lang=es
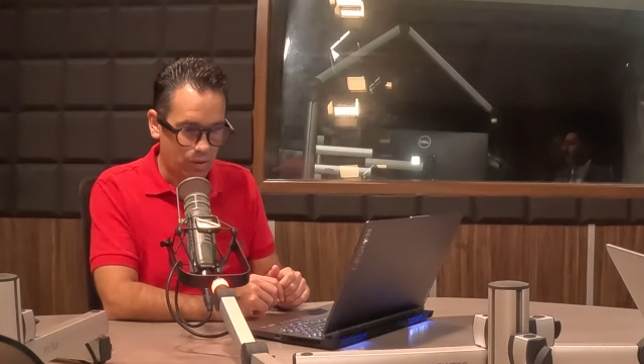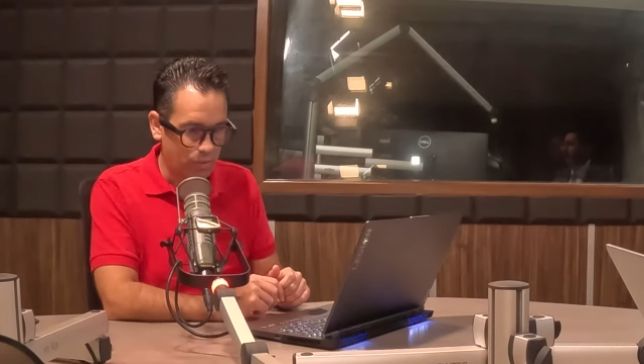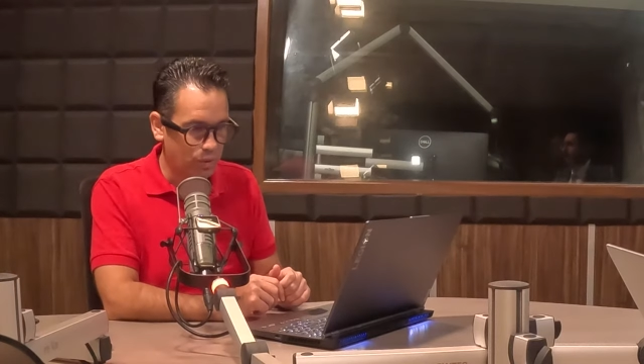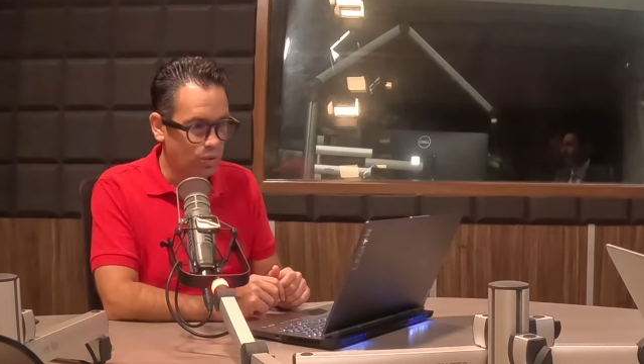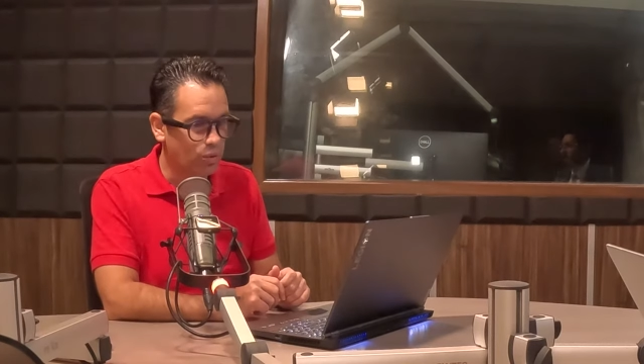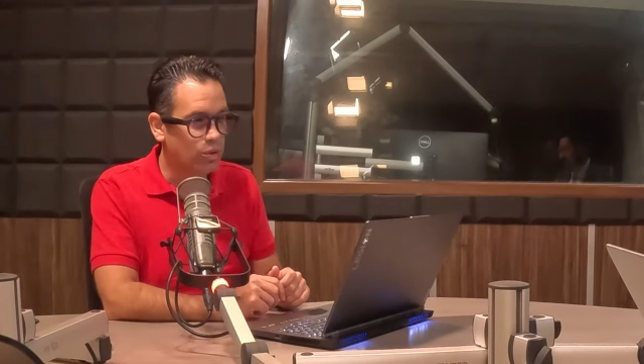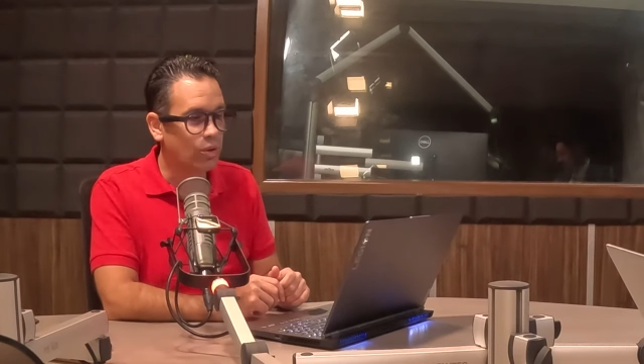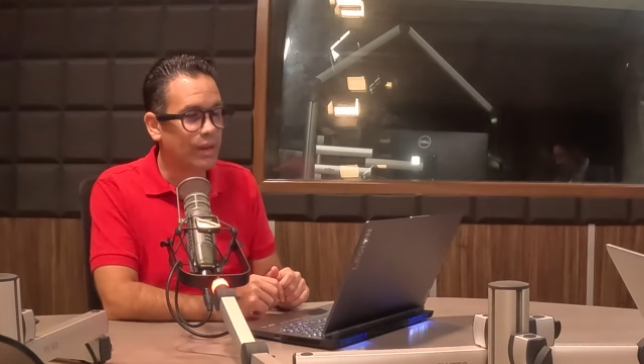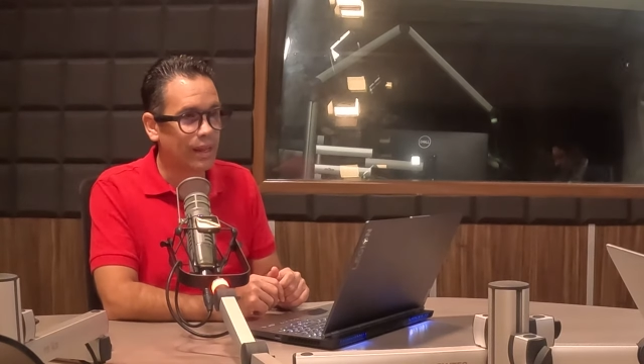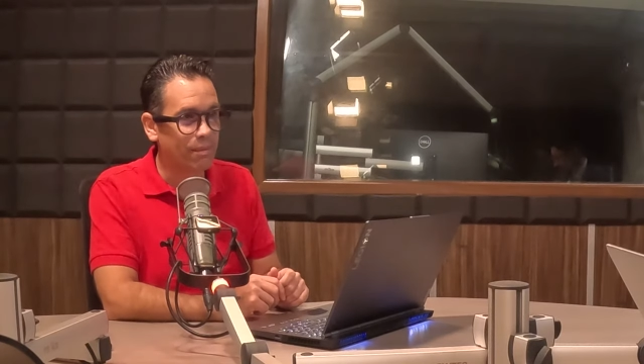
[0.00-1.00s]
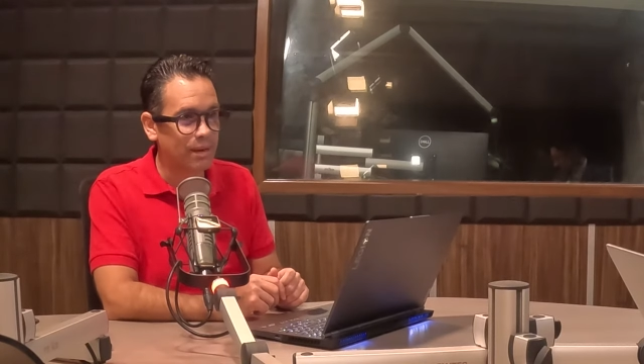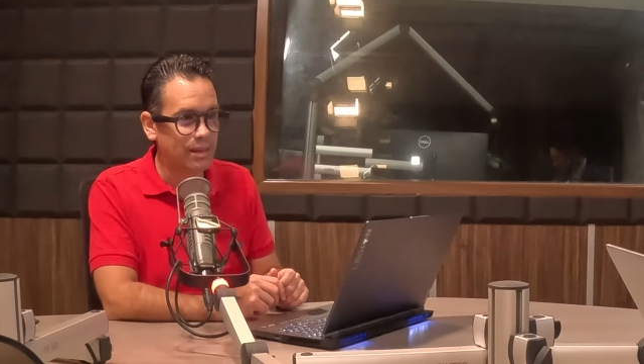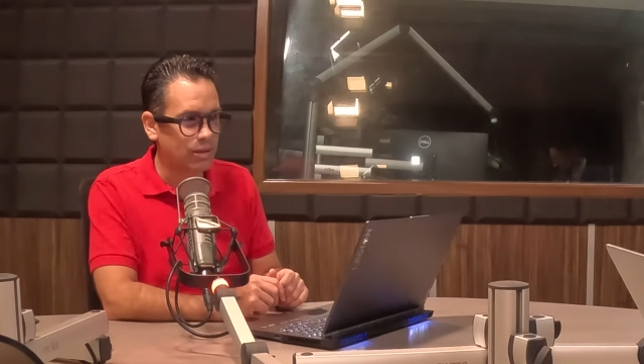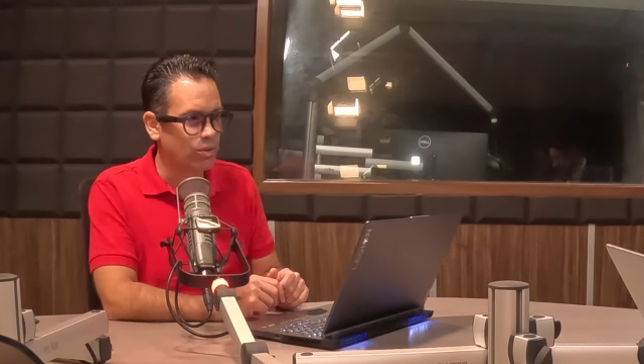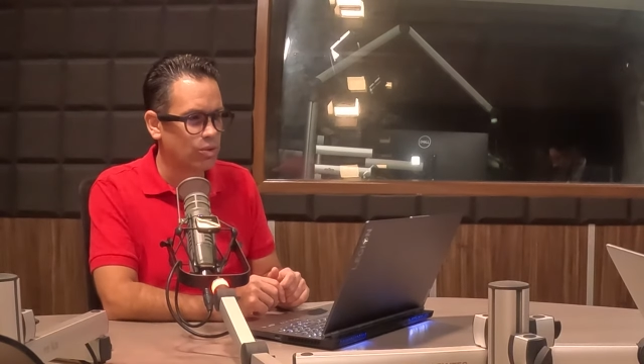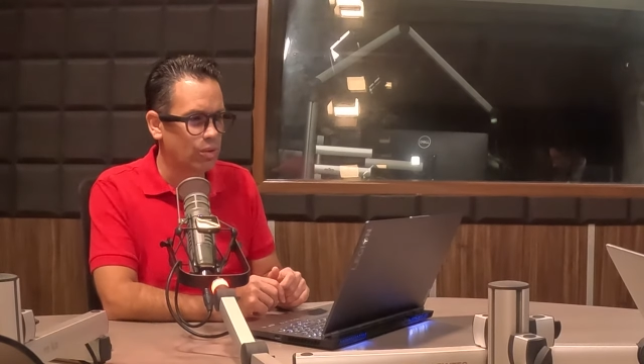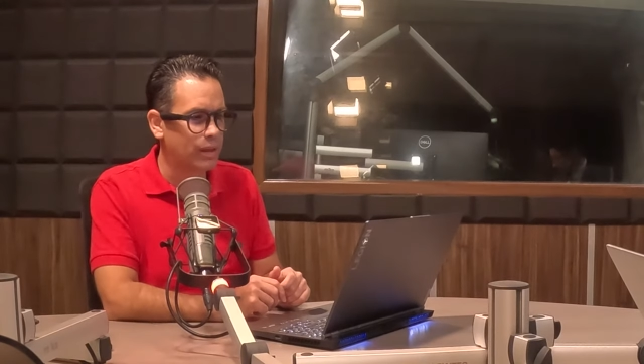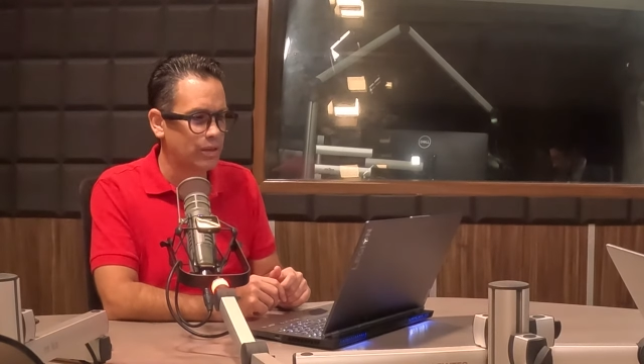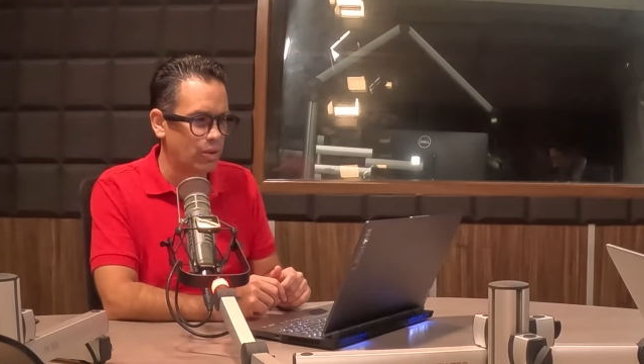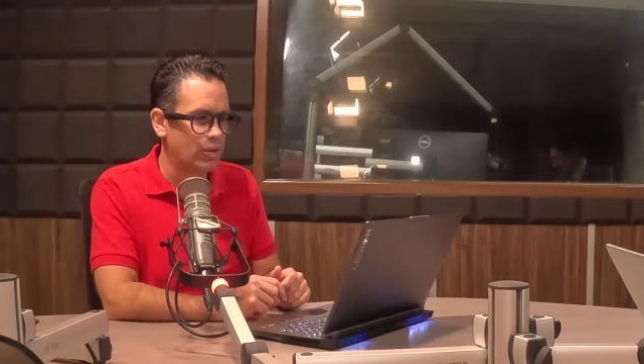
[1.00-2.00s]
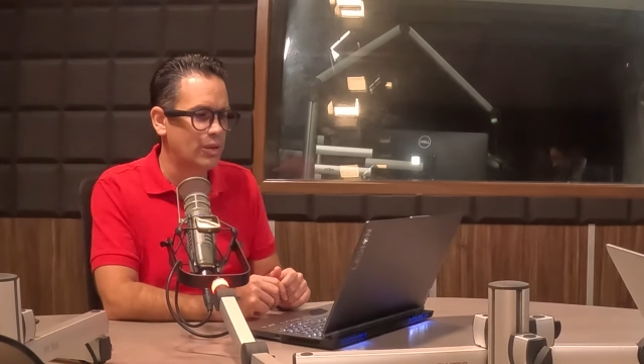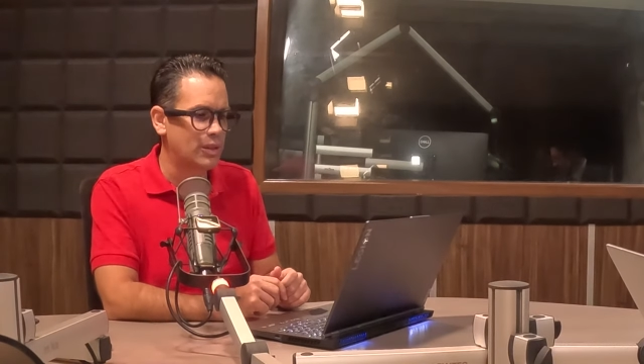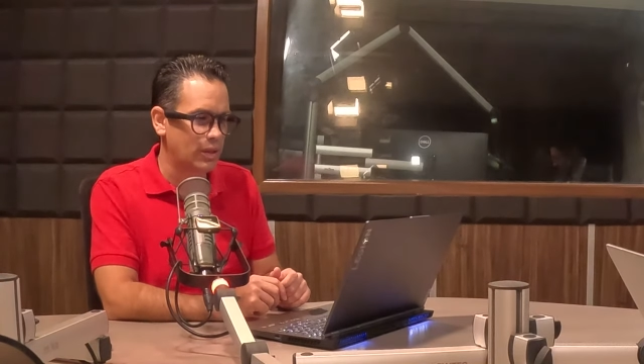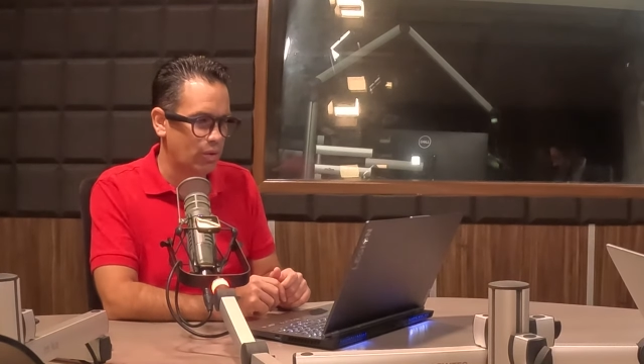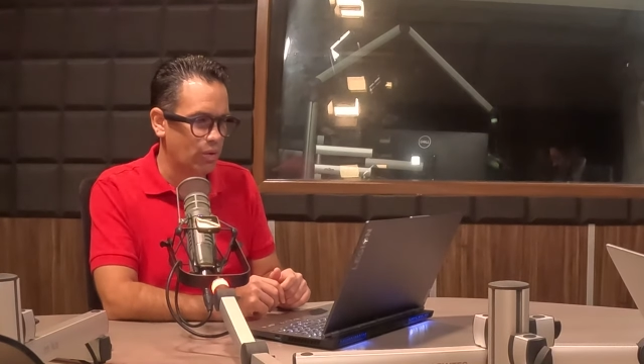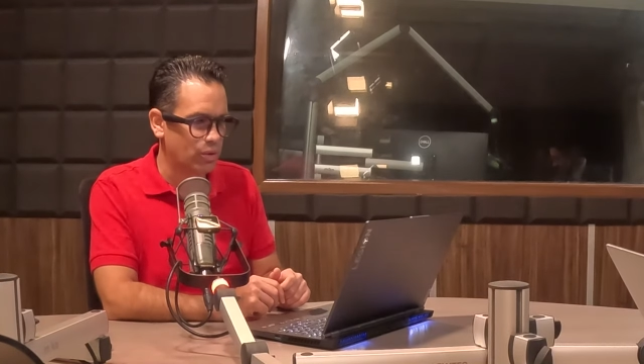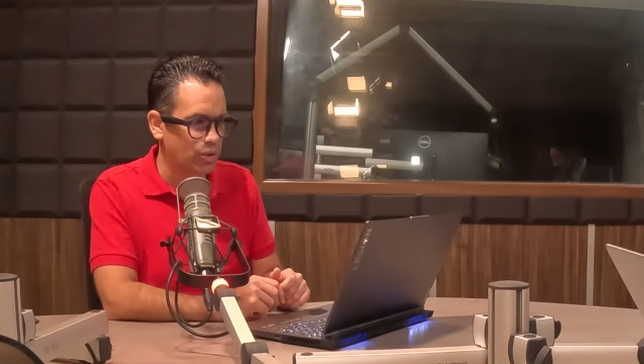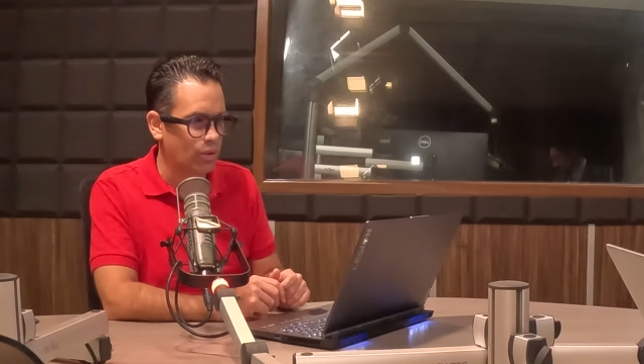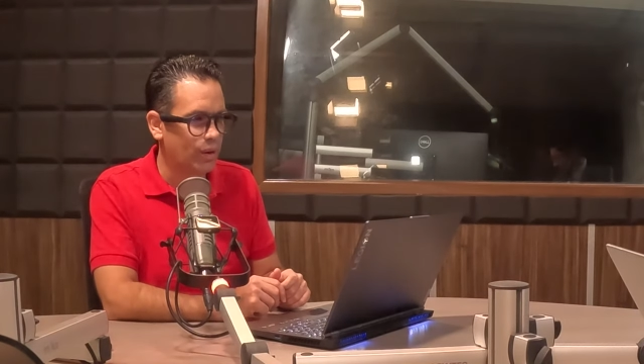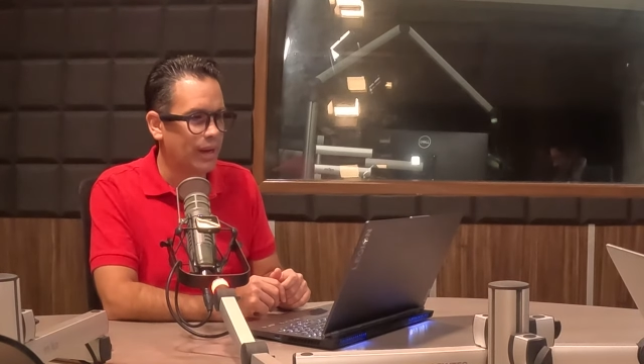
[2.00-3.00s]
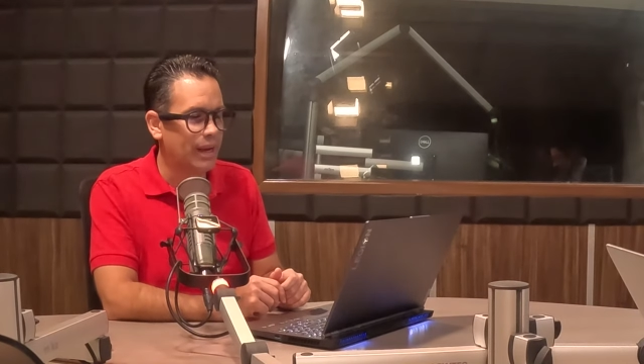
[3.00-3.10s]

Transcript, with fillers: Con mucho gusto. Y además las consultas son sin costo.